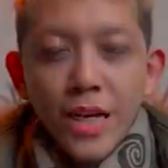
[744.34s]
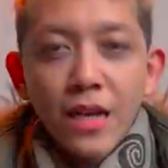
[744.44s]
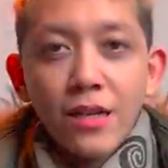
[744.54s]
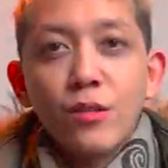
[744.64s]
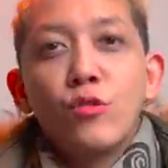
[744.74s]
nah,
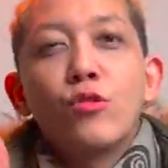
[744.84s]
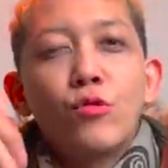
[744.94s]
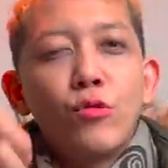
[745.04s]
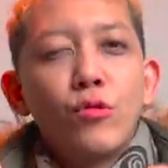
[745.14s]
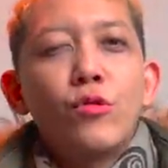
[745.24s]
gue
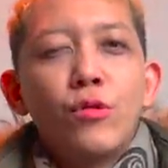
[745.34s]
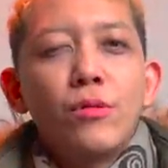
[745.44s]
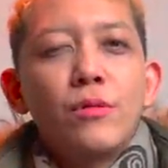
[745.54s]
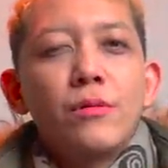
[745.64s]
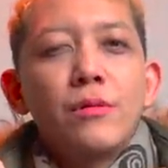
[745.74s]
tunggu
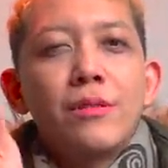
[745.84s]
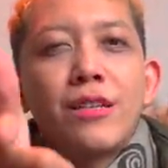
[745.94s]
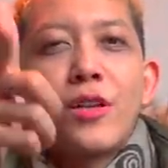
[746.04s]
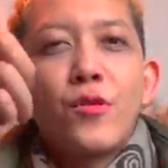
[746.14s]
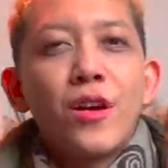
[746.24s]

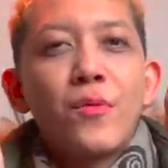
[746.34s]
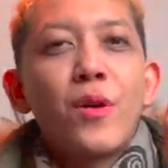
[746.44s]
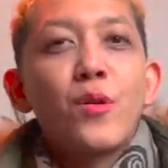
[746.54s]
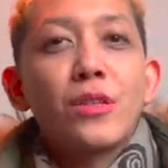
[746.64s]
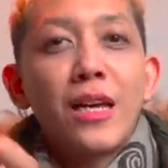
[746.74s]
rayuan
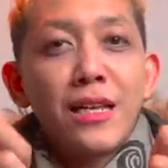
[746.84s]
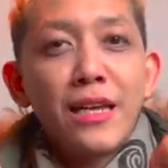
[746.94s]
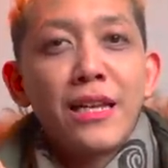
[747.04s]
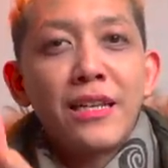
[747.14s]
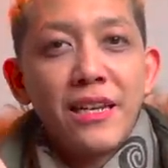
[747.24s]
maut
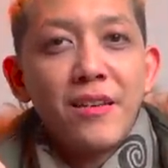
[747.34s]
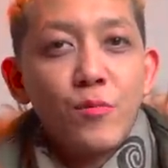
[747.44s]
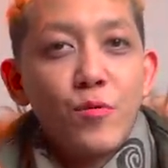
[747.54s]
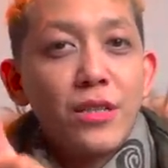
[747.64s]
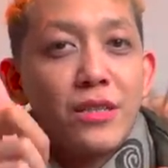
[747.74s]
kalian ya
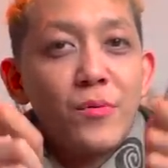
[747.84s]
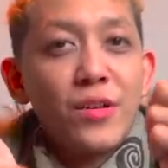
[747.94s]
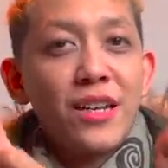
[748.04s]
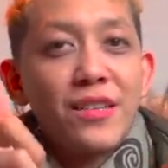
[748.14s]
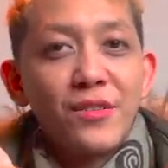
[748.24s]
buat tim
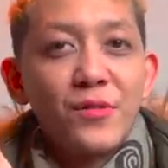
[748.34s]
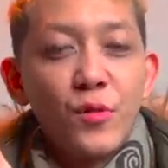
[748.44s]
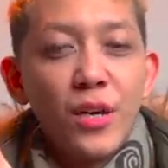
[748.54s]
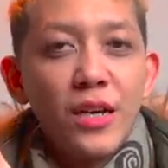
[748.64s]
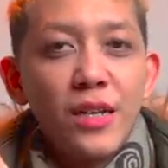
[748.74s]
kreatif
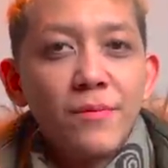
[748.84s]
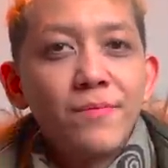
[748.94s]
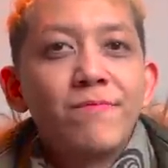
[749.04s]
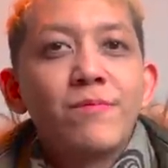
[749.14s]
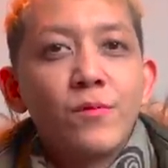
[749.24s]
gua.
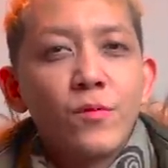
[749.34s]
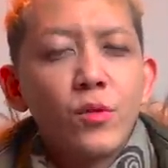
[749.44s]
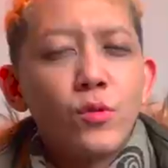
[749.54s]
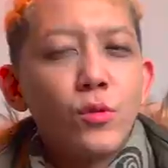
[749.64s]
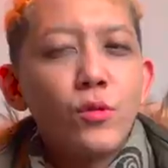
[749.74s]

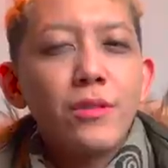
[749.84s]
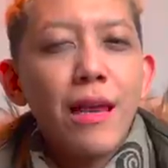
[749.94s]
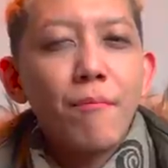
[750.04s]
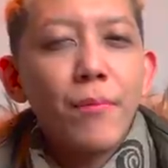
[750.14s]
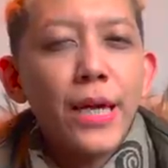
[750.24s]
Gue tunggu
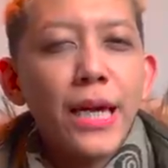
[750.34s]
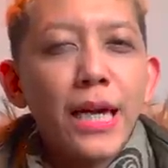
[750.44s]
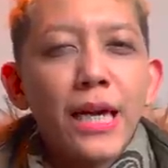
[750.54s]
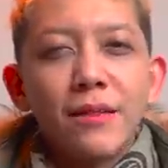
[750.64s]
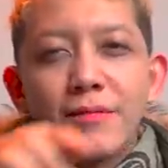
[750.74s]

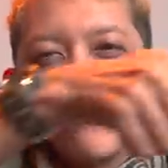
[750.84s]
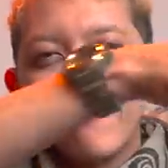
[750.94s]
sampai